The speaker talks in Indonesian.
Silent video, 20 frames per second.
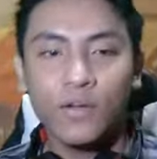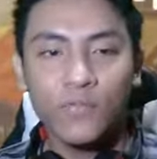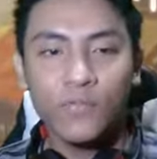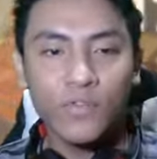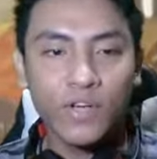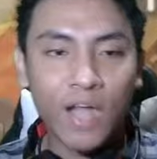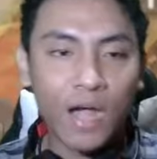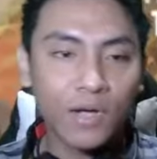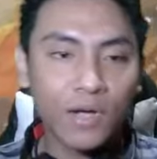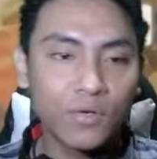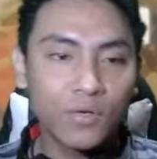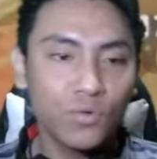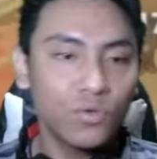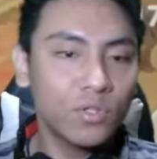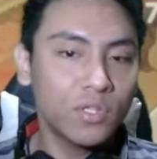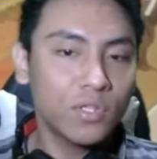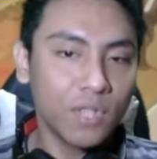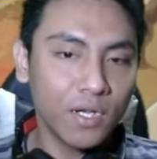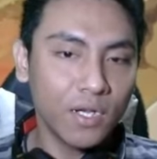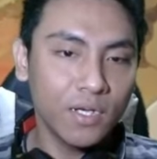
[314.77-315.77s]

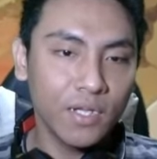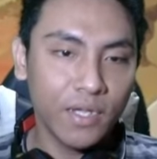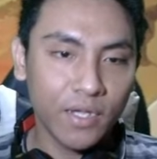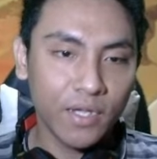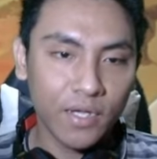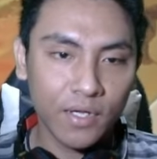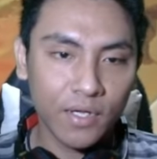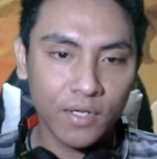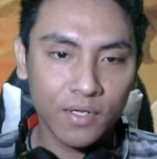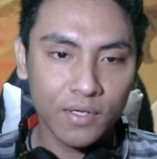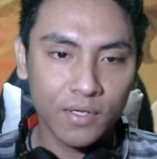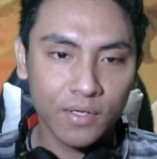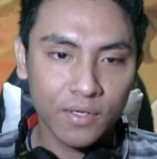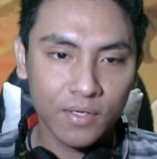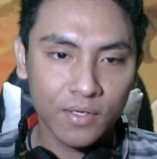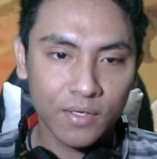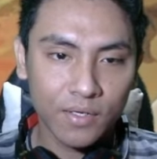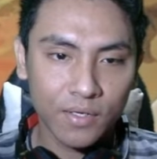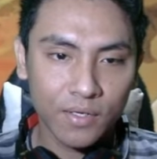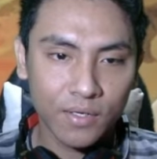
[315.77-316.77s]
dangdutan dia ya.
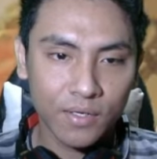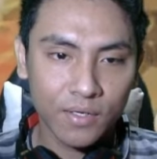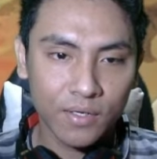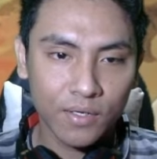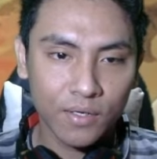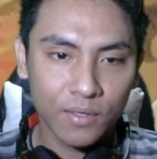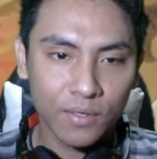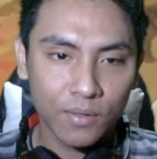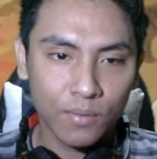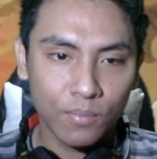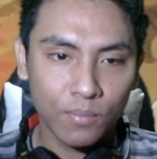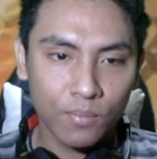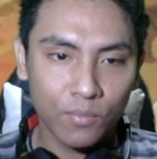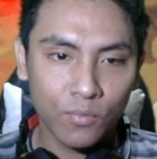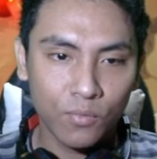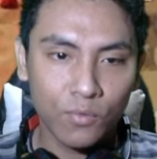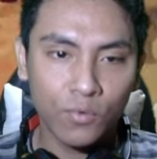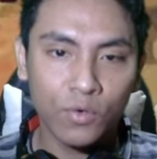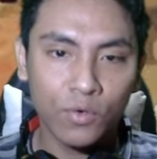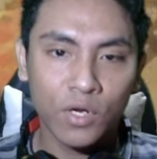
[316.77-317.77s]

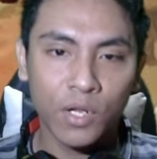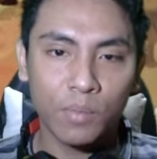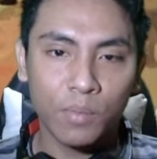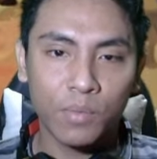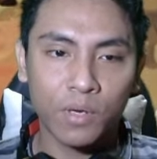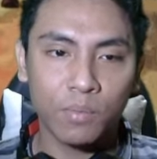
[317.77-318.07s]
Uh ngelempar